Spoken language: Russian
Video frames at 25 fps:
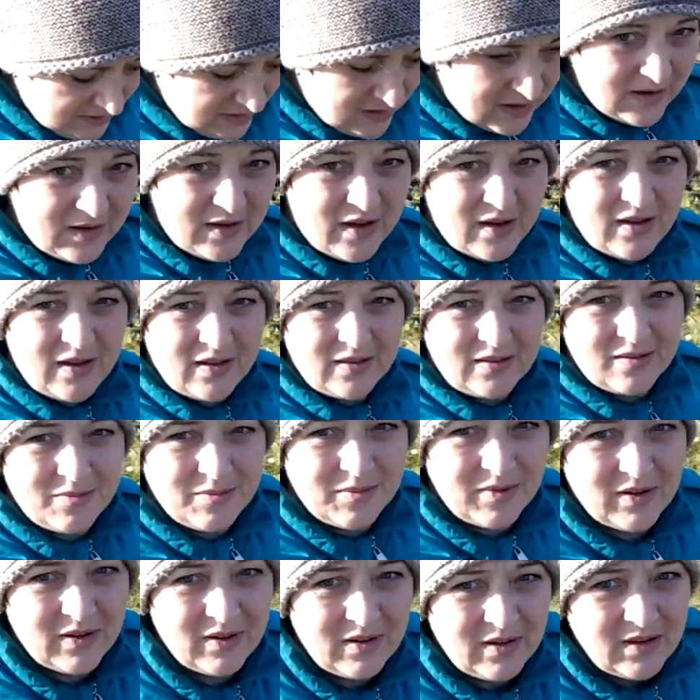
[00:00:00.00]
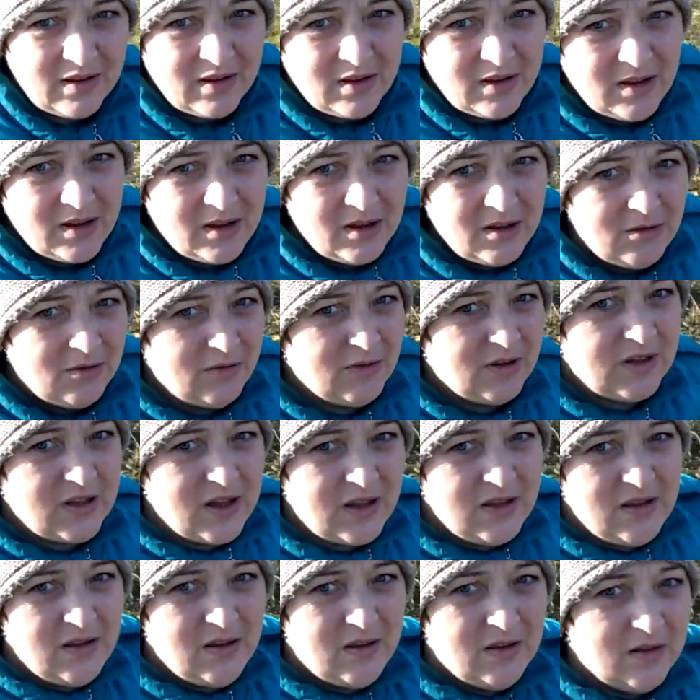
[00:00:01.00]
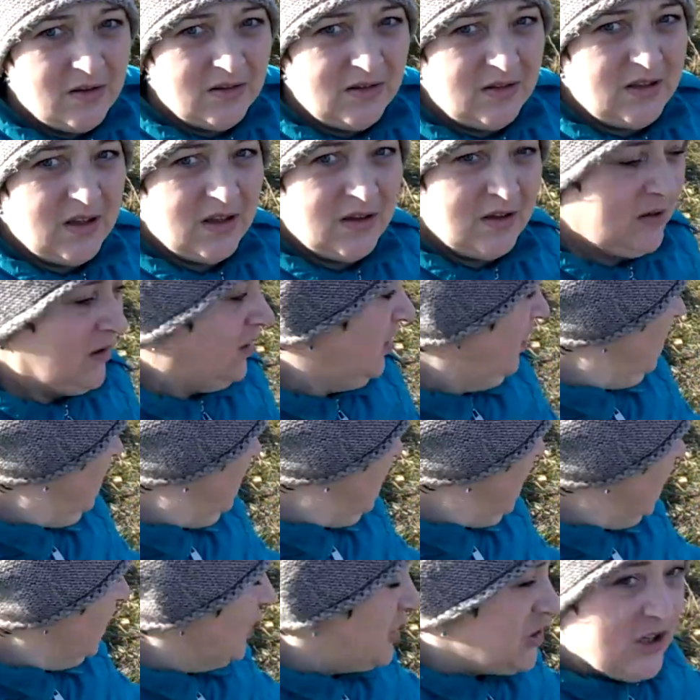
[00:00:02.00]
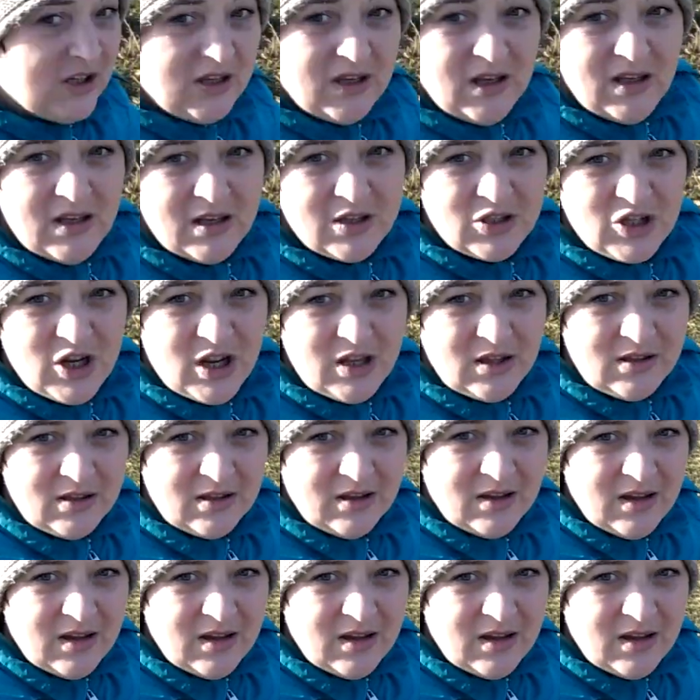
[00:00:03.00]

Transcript: Опять вот Вот они, где ящики лежат,